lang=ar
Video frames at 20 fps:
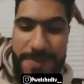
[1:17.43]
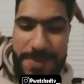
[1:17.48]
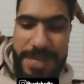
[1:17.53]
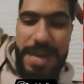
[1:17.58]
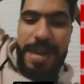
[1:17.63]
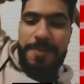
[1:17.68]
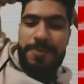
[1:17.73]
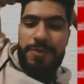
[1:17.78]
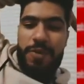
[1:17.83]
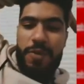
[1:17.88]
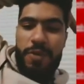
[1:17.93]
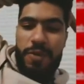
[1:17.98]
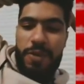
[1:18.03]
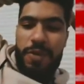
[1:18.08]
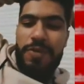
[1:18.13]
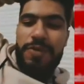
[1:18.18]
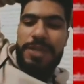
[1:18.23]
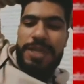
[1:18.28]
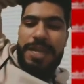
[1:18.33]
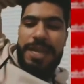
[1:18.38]
جرب دوز
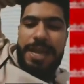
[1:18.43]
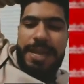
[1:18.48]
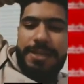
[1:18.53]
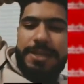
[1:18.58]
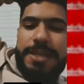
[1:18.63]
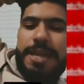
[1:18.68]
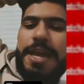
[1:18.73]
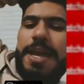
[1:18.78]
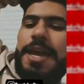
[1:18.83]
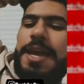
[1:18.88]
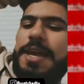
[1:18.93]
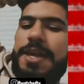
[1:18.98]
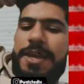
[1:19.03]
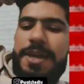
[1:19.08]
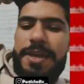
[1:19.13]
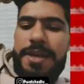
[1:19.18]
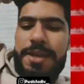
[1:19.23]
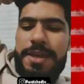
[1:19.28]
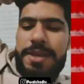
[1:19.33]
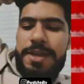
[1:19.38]
اون ديريكت
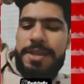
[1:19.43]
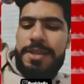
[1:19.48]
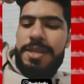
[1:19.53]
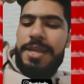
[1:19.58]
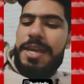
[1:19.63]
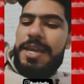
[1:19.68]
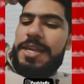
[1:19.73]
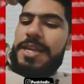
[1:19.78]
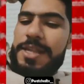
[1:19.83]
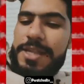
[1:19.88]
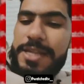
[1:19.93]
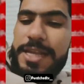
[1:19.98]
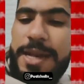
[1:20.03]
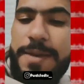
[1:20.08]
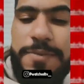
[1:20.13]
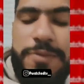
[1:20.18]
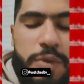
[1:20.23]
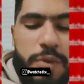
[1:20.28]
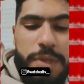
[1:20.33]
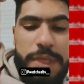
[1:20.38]
اخي ديالي
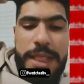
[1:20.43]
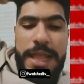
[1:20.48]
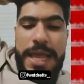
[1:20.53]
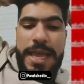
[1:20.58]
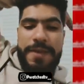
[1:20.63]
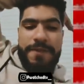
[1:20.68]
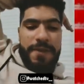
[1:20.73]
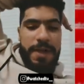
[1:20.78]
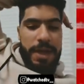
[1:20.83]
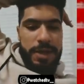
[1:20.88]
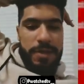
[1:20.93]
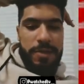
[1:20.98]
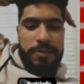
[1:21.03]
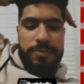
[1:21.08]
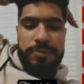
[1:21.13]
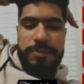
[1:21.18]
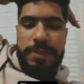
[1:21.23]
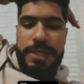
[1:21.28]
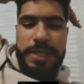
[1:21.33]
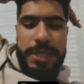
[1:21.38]
جرب دوز لايف هكا
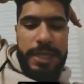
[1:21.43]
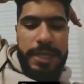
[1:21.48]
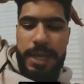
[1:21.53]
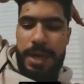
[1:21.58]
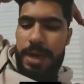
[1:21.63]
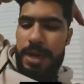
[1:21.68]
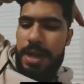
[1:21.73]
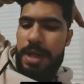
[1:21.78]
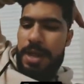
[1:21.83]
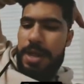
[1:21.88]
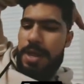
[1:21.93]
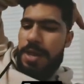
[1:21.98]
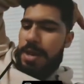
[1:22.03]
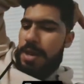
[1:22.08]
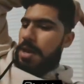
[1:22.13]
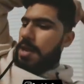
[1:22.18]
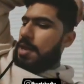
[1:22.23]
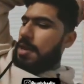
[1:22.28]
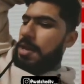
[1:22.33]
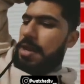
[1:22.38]
وبدا تهضر
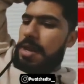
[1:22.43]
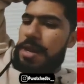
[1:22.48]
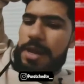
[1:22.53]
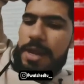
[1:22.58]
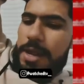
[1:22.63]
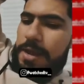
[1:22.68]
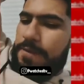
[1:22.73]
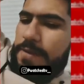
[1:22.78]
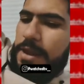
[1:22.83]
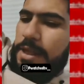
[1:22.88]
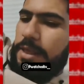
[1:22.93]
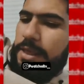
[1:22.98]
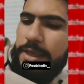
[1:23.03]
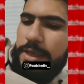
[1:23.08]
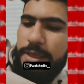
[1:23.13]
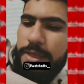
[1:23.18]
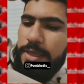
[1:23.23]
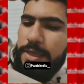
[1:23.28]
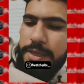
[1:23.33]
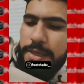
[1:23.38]
اللايف راه
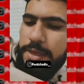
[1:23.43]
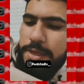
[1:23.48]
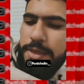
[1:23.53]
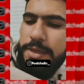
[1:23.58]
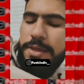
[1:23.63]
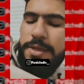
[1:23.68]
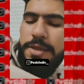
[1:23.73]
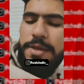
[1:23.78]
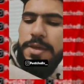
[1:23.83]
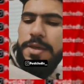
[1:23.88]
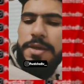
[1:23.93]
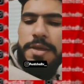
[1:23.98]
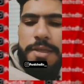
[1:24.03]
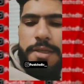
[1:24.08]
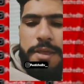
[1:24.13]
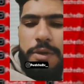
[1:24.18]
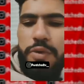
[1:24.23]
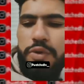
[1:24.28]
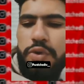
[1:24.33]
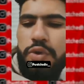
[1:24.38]
سي سي
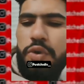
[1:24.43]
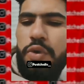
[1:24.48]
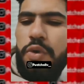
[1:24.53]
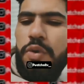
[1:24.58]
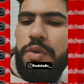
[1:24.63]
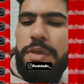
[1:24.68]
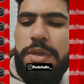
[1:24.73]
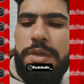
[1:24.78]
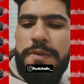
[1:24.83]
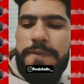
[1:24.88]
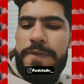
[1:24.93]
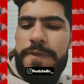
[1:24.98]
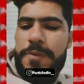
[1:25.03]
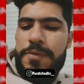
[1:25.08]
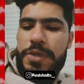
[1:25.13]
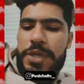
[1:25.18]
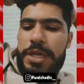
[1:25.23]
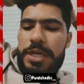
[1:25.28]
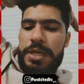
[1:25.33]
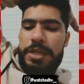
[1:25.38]
سي اوت شوز
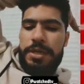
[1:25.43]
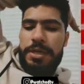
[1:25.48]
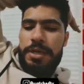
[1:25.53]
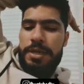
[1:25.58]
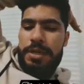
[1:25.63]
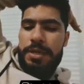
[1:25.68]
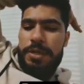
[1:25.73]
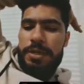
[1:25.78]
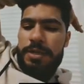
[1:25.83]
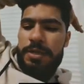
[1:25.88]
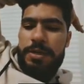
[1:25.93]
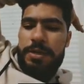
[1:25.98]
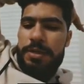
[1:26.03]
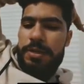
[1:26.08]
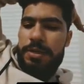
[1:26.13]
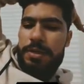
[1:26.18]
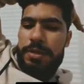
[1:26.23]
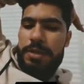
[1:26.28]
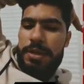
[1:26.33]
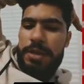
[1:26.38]
فهمتيني
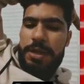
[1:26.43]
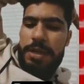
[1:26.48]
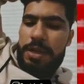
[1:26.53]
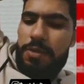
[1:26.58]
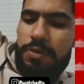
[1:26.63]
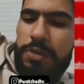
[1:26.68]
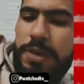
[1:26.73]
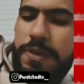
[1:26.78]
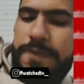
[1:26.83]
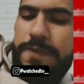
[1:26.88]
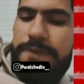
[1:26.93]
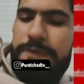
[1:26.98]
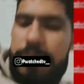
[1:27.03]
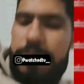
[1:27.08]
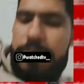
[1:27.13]
انا ونتلف